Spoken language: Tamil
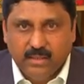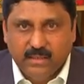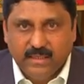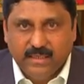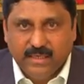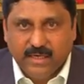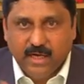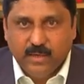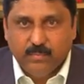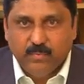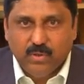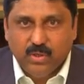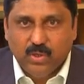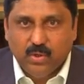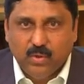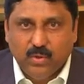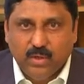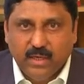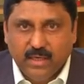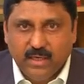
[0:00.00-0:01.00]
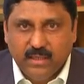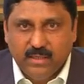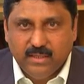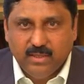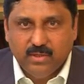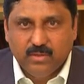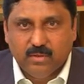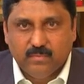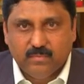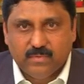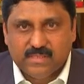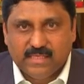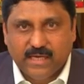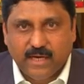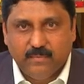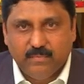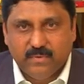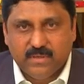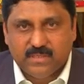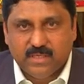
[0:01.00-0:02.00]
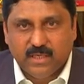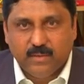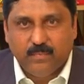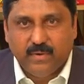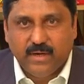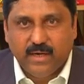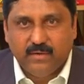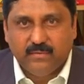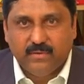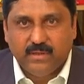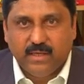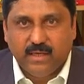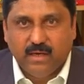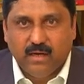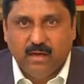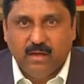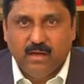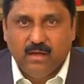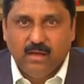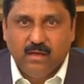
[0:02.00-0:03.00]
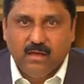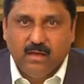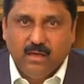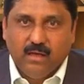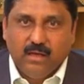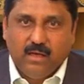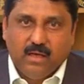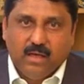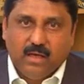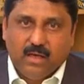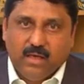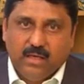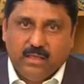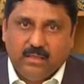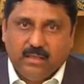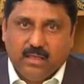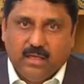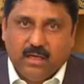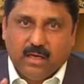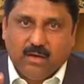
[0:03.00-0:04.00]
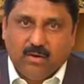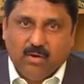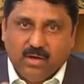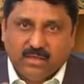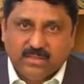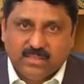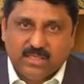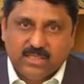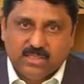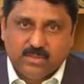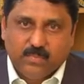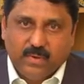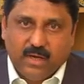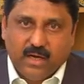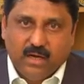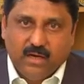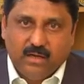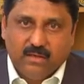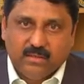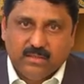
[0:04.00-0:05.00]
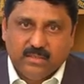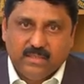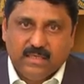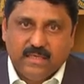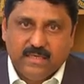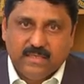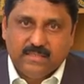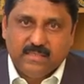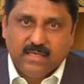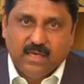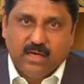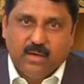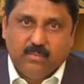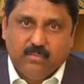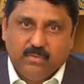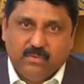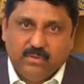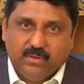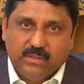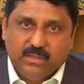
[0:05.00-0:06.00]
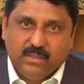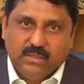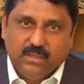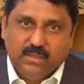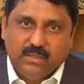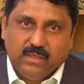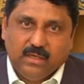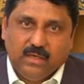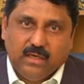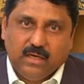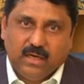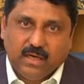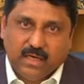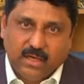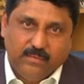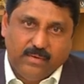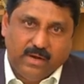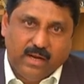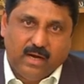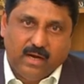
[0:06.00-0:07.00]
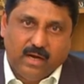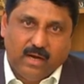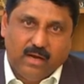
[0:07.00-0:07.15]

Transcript: இந்த ட்ரீட்மெண்ட்டோடு இதையும் நம்ம சைட் பை சைட் பண்ணிட்டு வந்தீங்கன்னா இந்த காக்ஸிக் ஸ்பெயினில் இருந்துட்டு ஈஸியாக நம்ம வந்து ரெக்கவரி